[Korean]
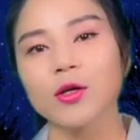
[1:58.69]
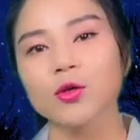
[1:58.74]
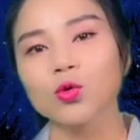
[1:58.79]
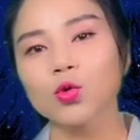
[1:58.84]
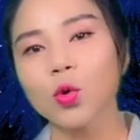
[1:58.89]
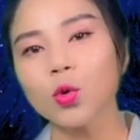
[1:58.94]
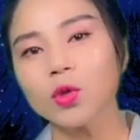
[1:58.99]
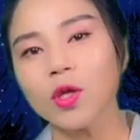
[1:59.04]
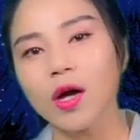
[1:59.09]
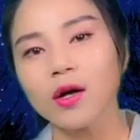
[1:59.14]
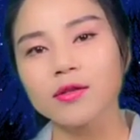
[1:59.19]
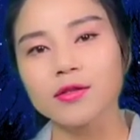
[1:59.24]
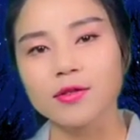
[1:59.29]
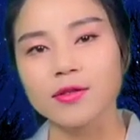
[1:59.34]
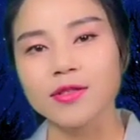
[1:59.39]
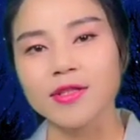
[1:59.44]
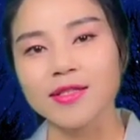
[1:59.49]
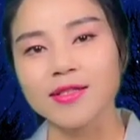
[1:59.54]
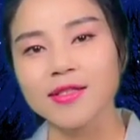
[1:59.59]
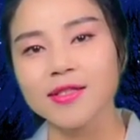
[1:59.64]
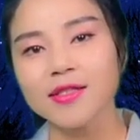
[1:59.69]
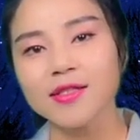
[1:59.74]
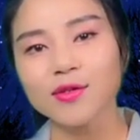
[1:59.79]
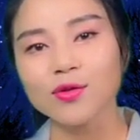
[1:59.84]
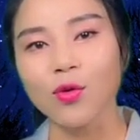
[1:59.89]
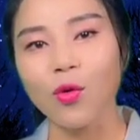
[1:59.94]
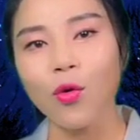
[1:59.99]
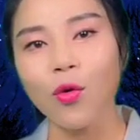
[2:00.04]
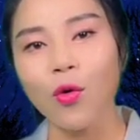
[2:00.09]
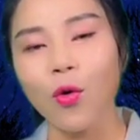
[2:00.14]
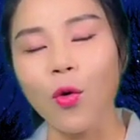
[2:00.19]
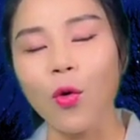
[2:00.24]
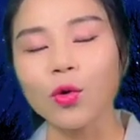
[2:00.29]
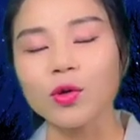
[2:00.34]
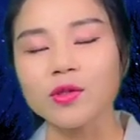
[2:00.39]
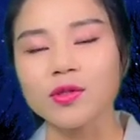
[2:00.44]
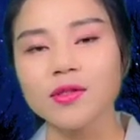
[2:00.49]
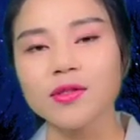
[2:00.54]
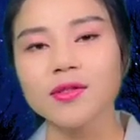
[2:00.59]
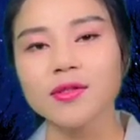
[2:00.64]
총탁으로 이제 찌르고
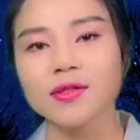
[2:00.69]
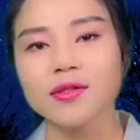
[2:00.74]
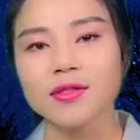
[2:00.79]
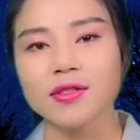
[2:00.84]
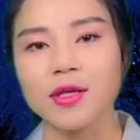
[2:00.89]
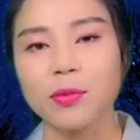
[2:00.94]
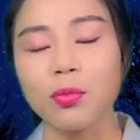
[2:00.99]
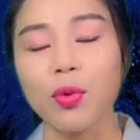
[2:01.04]
혹은 이제